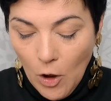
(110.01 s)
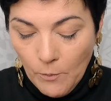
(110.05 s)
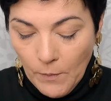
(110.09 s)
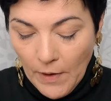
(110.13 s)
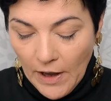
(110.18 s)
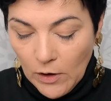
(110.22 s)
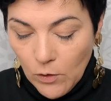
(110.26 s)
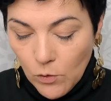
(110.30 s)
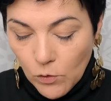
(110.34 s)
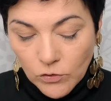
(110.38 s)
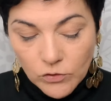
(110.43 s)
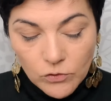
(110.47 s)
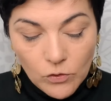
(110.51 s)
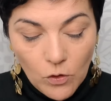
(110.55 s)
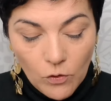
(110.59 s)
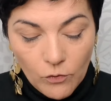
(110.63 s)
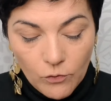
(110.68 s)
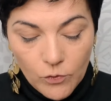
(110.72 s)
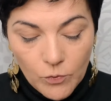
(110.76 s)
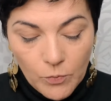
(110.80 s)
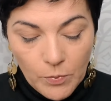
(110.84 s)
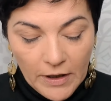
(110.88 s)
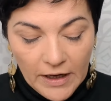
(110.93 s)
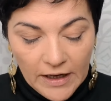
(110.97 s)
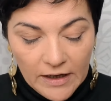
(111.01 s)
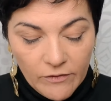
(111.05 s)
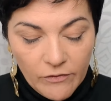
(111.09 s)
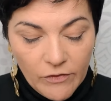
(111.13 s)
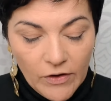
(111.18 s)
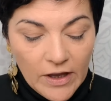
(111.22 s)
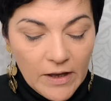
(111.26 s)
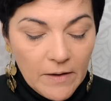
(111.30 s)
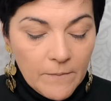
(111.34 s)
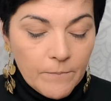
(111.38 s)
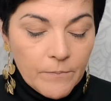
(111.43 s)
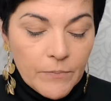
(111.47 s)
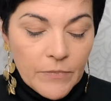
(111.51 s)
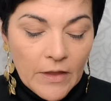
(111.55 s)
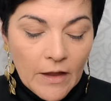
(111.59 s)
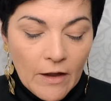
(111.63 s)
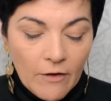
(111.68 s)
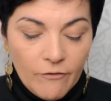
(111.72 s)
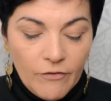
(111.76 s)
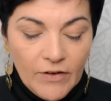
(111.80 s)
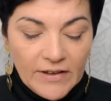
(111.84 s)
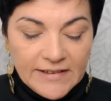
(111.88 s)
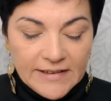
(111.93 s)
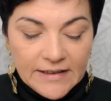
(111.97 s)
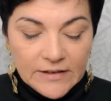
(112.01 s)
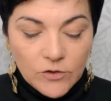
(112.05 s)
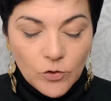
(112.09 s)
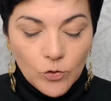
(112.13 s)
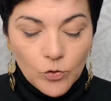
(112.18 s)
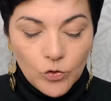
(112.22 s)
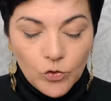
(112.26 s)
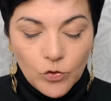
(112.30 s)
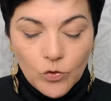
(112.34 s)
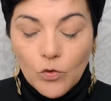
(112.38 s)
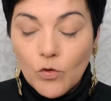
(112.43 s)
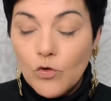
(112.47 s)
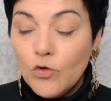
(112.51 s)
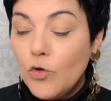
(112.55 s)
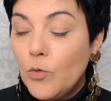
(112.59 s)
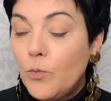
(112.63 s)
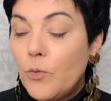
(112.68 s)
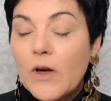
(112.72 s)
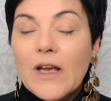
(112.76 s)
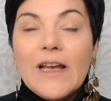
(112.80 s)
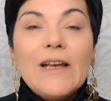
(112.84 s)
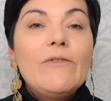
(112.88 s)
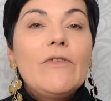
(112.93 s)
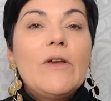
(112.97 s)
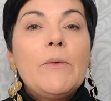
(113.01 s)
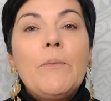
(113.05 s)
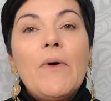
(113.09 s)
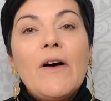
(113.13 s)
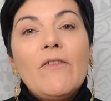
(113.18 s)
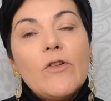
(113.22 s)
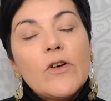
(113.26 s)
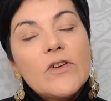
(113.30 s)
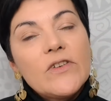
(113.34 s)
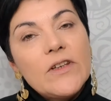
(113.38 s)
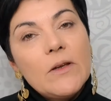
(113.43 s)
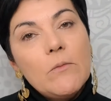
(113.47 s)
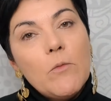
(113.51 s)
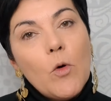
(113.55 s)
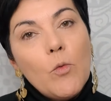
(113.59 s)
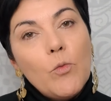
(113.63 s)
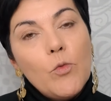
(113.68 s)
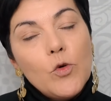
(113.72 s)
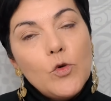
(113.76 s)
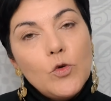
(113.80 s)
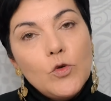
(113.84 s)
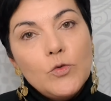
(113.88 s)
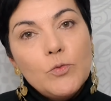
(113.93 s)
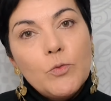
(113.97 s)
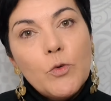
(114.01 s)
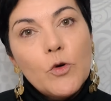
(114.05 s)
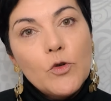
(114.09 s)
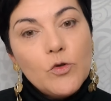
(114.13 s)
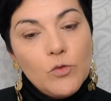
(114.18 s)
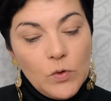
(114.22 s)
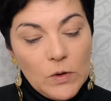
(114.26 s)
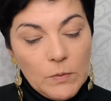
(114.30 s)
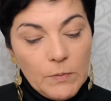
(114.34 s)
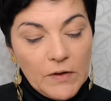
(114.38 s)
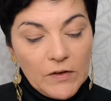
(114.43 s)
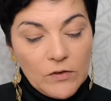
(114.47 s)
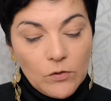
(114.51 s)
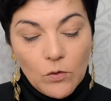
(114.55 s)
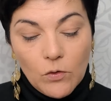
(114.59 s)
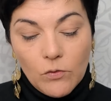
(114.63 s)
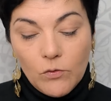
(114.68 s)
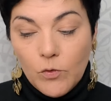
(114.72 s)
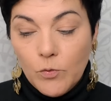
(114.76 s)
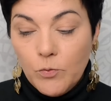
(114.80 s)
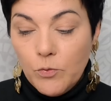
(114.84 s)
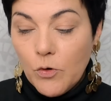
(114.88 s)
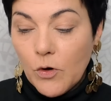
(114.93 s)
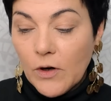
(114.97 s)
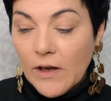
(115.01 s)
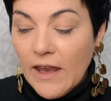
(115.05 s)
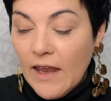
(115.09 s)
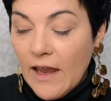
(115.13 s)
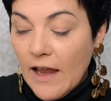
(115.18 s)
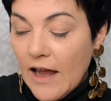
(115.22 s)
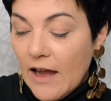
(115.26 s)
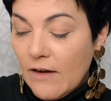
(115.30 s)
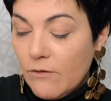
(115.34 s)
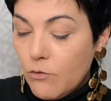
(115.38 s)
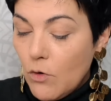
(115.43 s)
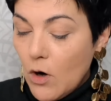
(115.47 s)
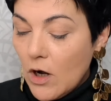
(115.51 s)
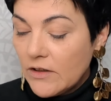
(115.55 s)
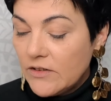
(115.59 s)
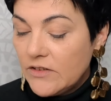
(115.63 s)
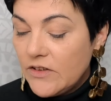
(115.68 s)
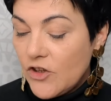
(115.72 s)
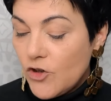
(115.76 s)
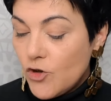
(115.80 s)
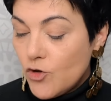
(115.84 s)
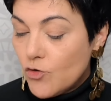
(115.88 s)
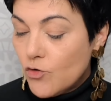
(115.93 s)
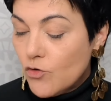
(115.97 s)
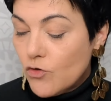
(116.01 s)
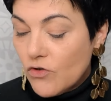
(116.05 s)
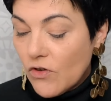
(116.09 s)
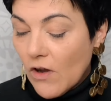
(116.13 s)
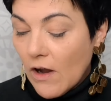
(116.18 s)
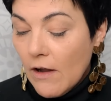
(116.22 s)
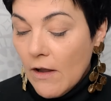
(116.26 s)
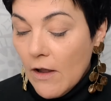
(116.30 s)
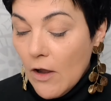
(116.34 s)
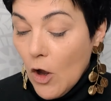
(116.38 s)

Par contre, quand vous prélevez, faites attention, ne prélevez pas forcément beaucoup de produits parce que vous pourriez avoir des chutes.